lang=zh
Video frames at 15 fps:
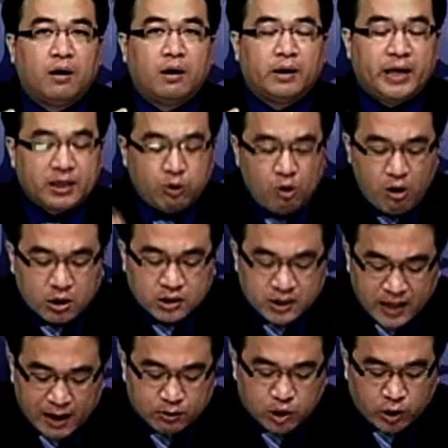你如果知
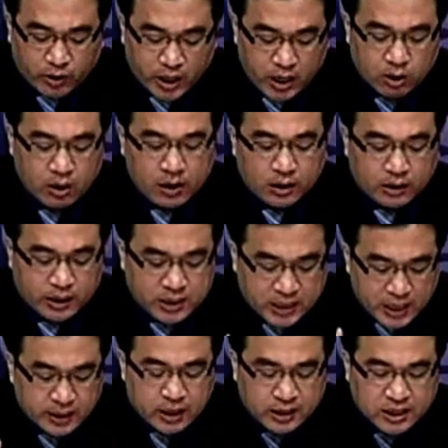道九一五，你
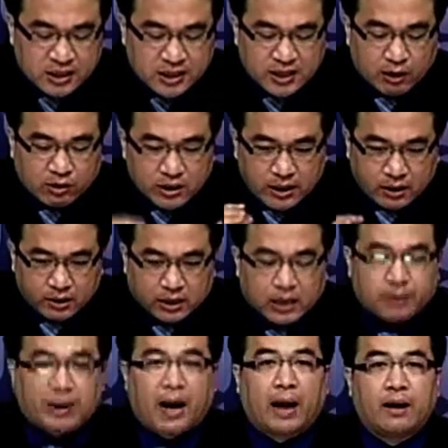心里已经知道今天的
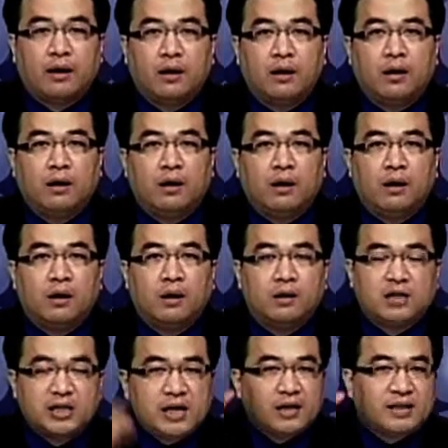底牌，
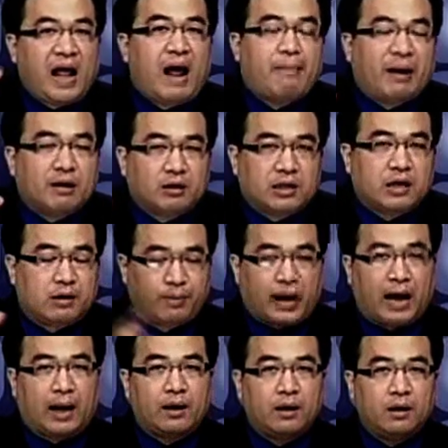今天大盘的底
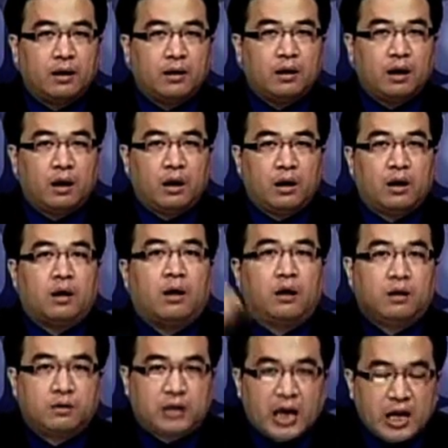牌，
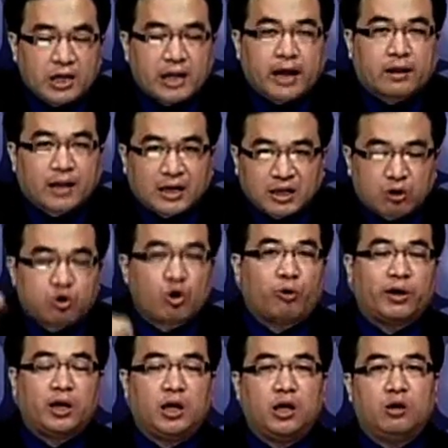第一点它叫九
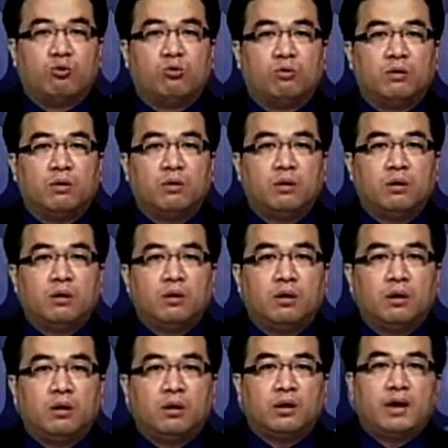一一五，
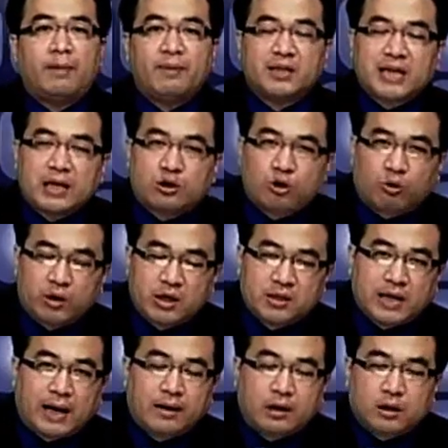那么在九一
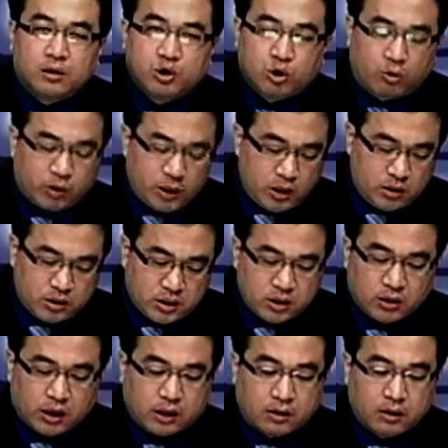三零、九一四
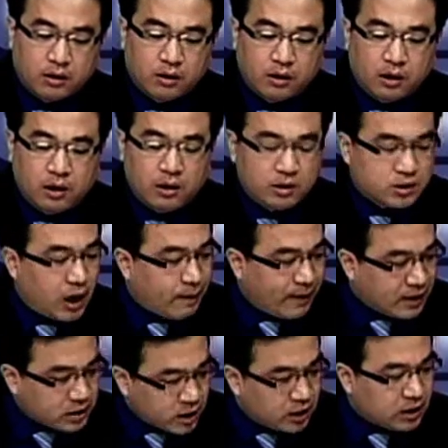零早
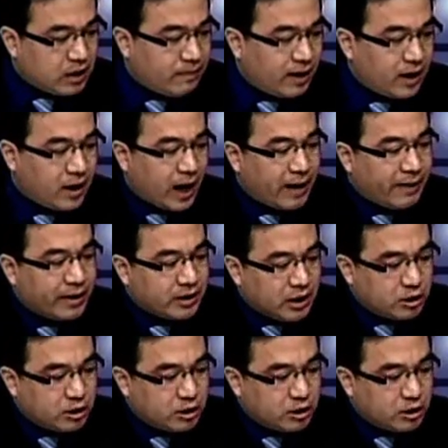盘这个地方一开盘，你